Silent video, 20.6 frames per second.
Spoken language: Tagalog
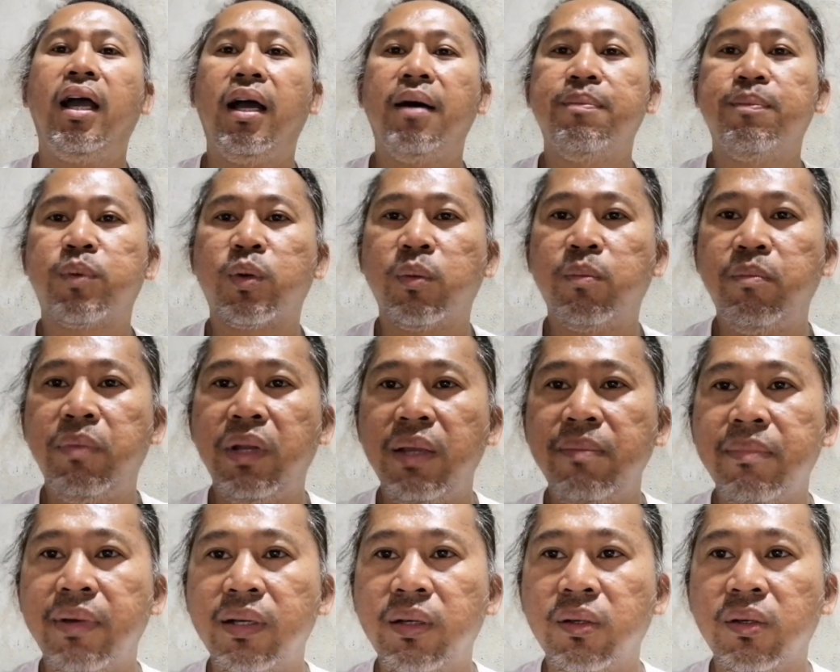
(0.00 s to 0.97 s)
ang
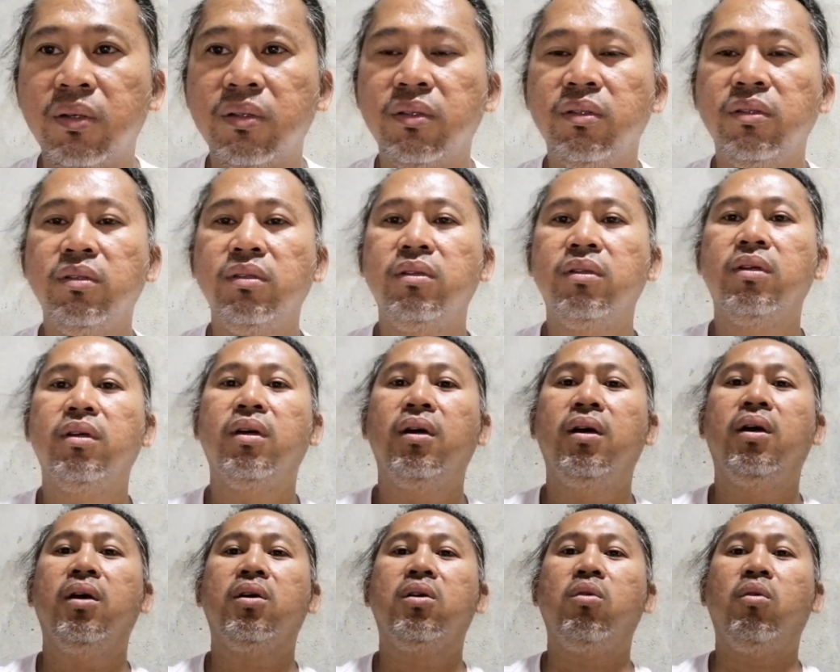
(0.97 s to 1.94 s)
problema doon,
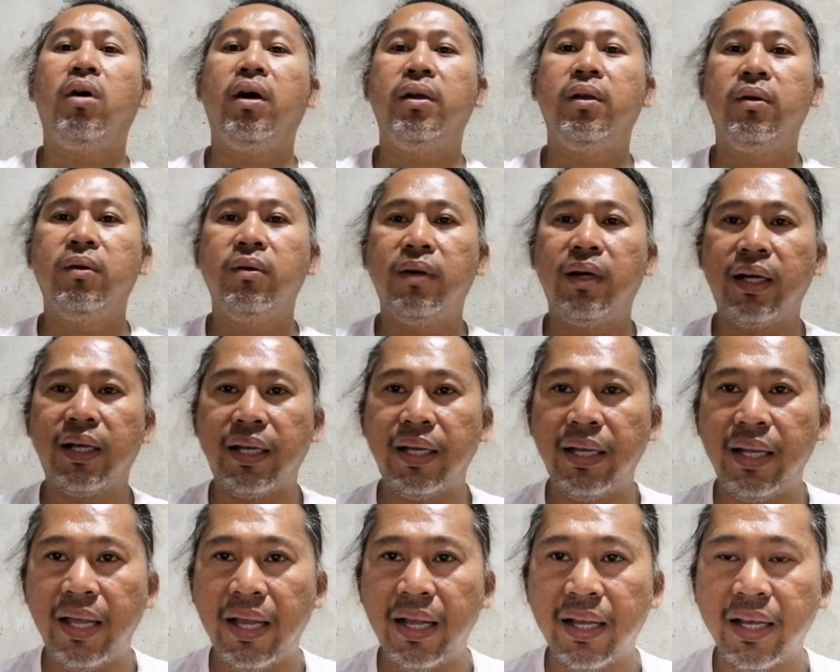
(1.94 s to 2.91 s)
kung ano ang
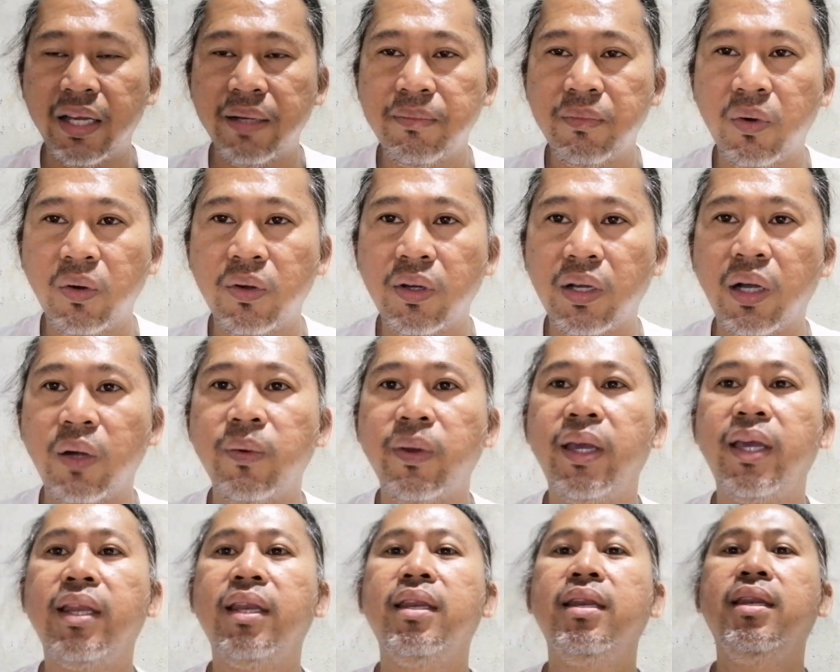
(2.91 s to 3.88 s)
kailangan mong
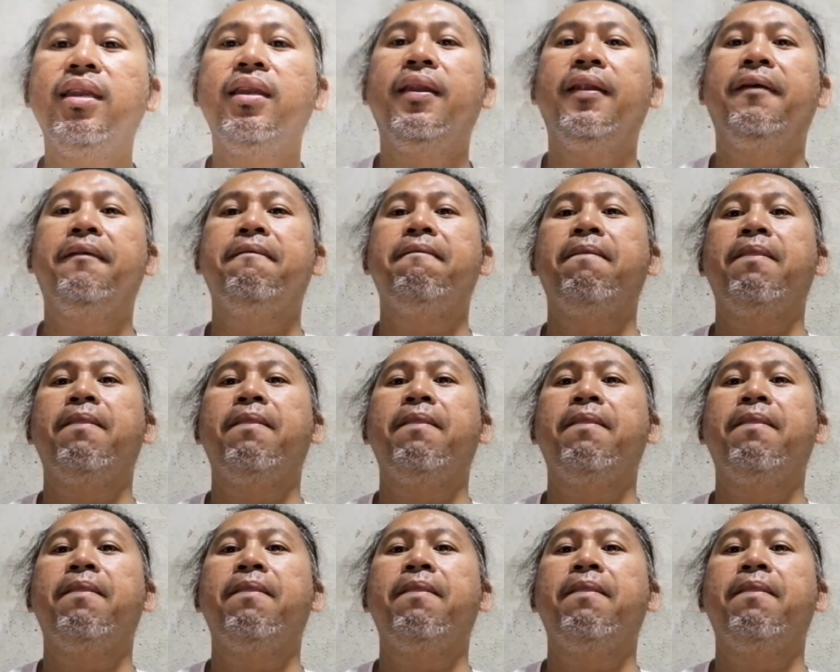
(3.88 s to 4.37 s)
gawin